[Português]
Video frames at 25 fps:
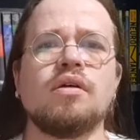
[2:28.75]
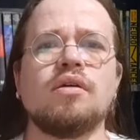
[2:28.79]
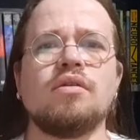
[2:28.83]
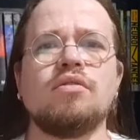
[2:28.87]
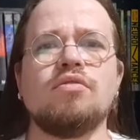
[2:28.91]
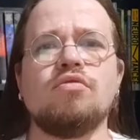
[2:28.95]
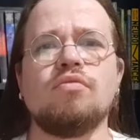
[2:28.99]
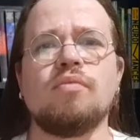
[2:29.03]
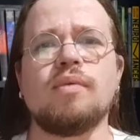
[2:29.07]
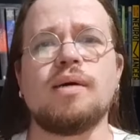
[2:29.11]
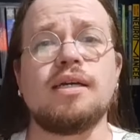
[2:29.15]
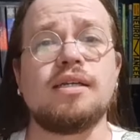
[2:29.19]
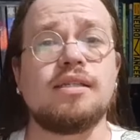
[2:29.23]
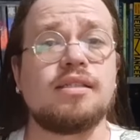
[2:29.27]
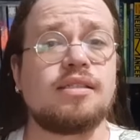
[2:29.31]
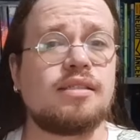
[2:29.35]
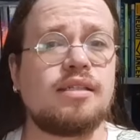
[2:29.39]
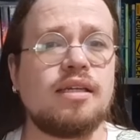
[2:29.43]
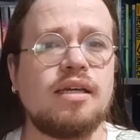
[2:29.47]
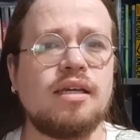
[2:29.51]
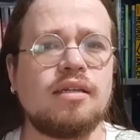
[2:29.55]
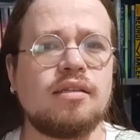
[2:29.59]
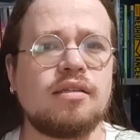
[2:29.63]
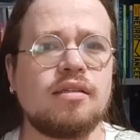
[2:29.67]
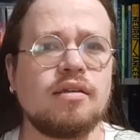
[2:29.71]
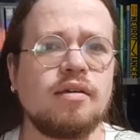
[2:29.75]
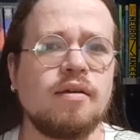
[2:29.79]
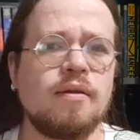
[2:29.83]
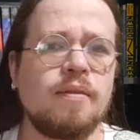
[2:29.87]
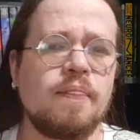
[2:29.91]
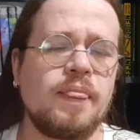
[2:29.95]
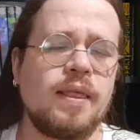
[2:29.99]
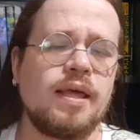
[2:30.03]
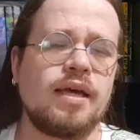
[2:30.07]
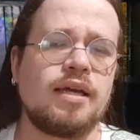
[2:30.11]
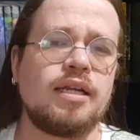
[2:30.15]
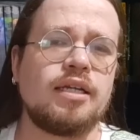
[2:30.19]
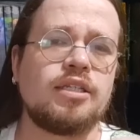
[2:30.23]
numa receita
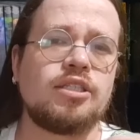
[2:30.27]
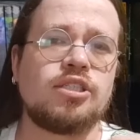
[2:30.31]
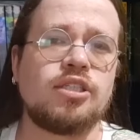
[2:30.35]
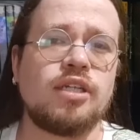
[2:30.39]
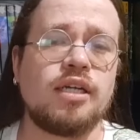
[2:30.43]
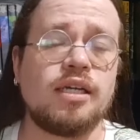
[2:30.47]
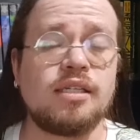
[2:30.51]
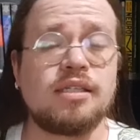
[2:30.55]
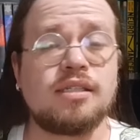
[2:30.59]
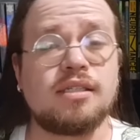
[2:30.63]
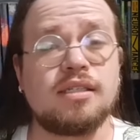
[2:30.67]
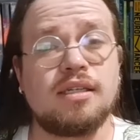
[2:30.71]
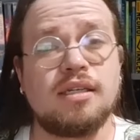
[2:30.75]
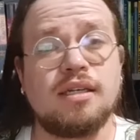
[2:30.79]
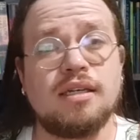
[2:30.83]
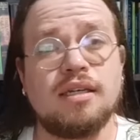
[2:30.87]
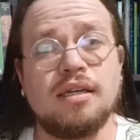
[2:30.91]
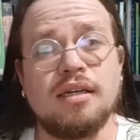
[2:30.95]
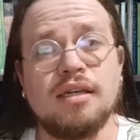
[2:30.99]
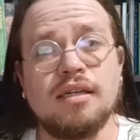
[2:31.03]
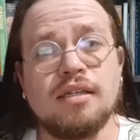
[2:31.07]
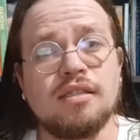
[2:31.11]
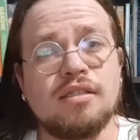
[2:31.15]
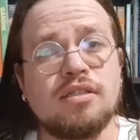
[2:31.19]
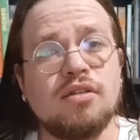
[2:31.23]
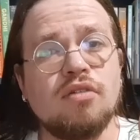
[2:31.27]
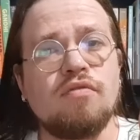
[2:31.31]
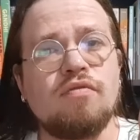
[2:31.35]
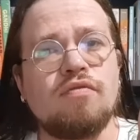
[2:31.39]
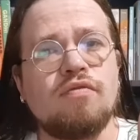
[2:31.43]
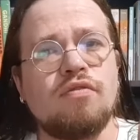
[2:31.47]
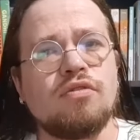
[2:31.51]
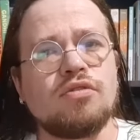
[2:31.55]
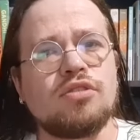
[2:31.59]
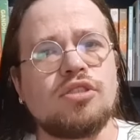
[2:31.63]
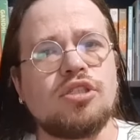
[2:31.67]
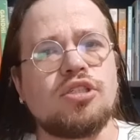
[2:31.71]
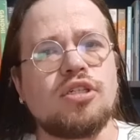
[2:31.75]
ingredientes que são
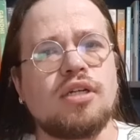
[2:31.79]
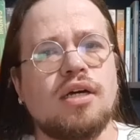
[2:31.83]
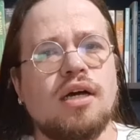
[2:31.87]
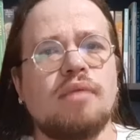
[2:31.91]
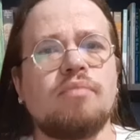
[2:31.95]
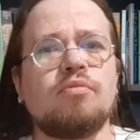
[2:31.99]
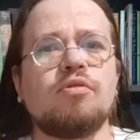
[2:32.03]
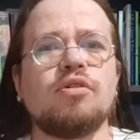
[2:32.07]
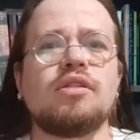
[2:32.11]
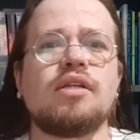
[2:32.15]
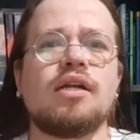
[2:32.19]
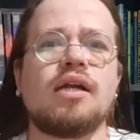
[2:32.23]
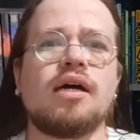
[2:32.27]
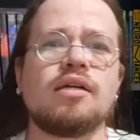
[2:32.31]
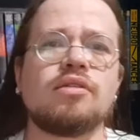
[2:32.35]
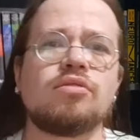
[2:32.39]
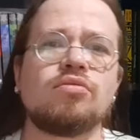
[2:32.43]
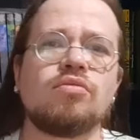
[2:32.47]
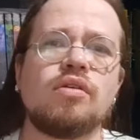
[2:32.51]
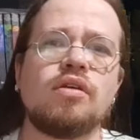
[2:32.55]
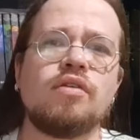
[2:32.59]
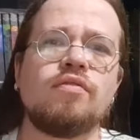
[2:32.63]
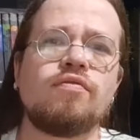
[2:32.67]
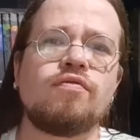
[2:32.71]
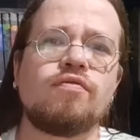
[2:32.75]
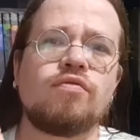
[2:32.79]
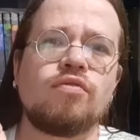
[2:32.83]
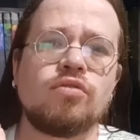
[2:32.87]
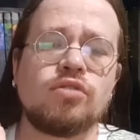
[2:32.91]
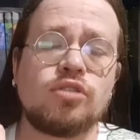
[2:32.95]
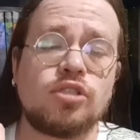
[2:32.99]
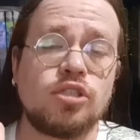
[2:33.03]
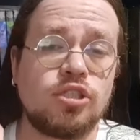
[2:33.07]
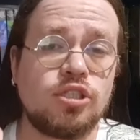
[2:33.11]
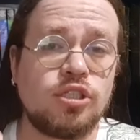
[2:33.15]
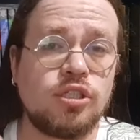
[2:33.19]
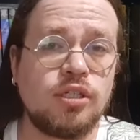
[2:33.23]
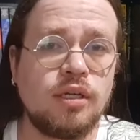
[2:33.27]
fontes de carboidrato e
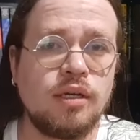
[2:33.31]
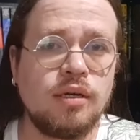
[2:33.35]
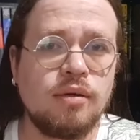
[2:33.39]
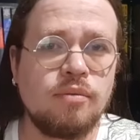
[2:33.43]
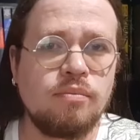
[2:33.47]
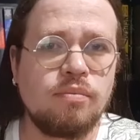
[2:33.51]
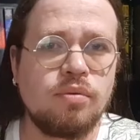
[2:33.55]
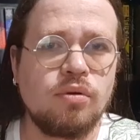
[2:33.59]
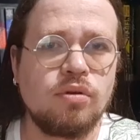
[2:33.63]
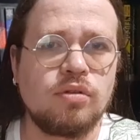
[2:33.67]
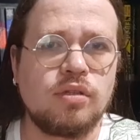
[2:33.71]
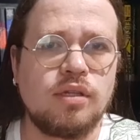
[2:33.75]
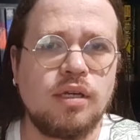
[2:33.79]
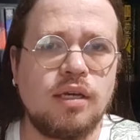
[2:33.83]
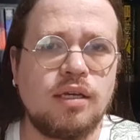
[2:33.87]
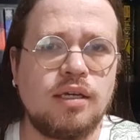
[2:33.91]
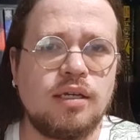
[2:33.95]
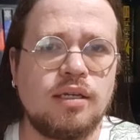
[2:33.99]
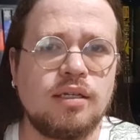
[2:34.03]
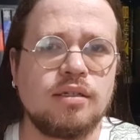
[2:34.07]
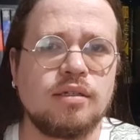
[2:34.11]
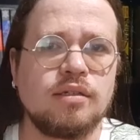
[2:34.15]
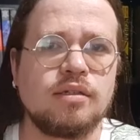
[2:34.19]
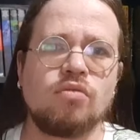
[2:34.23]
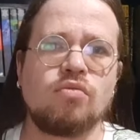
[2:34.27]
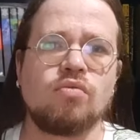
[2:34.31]
fontes de proteína.